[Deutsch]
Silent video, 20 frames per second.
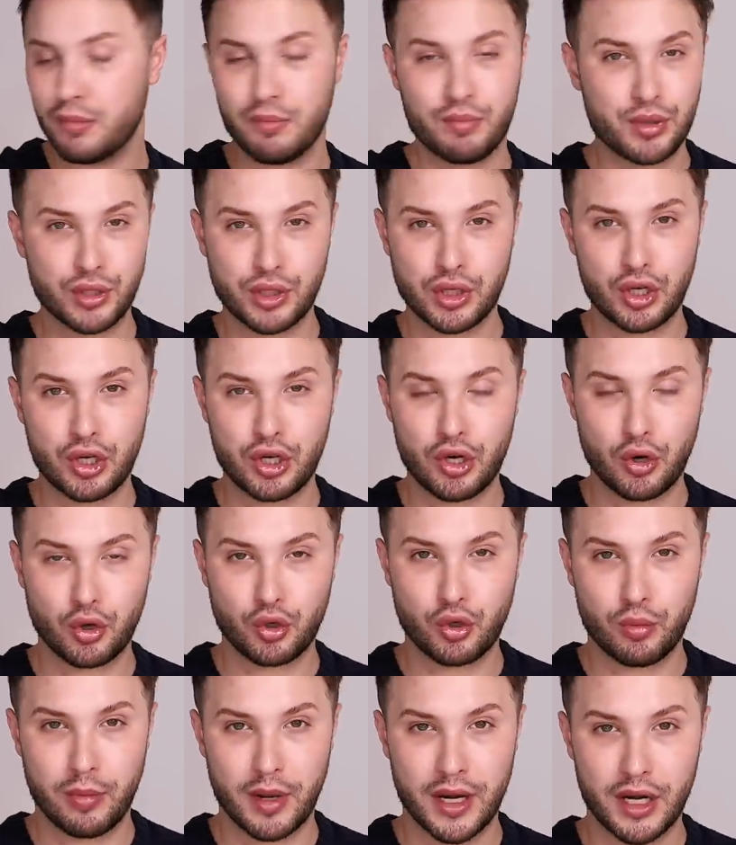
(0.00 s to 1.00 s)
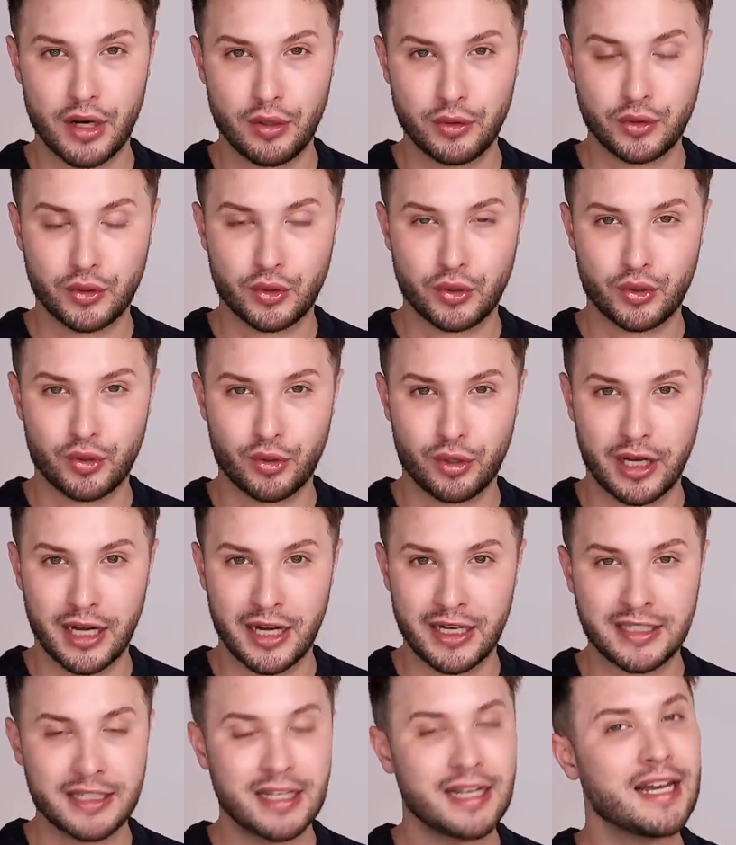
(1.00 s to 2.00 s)
bis in den Oktober
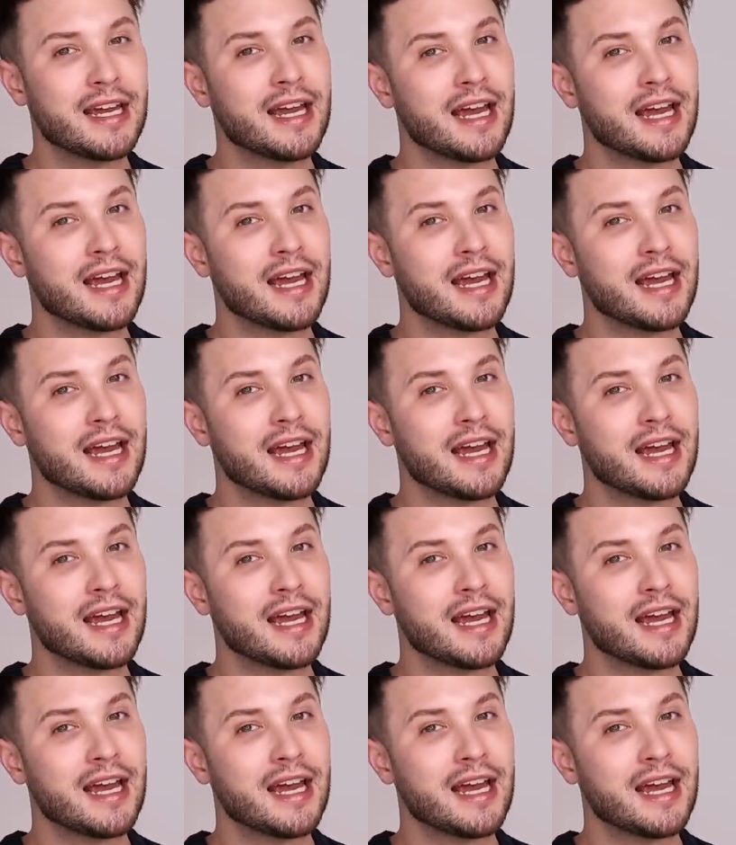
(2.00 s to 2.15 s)
hinausgezögert.